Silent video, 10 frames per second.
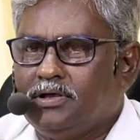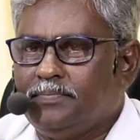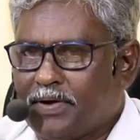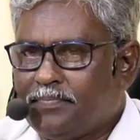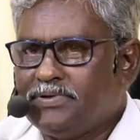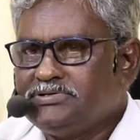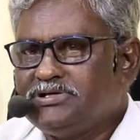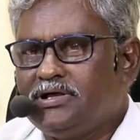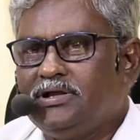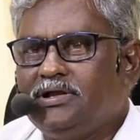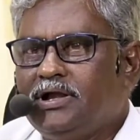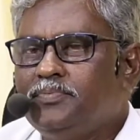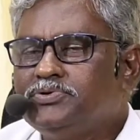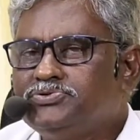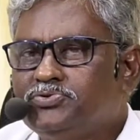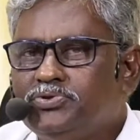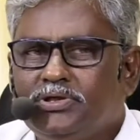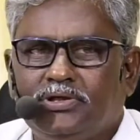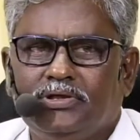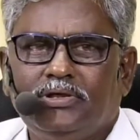ఈ ప్రపంచాన్ని నడిపిస్తుంది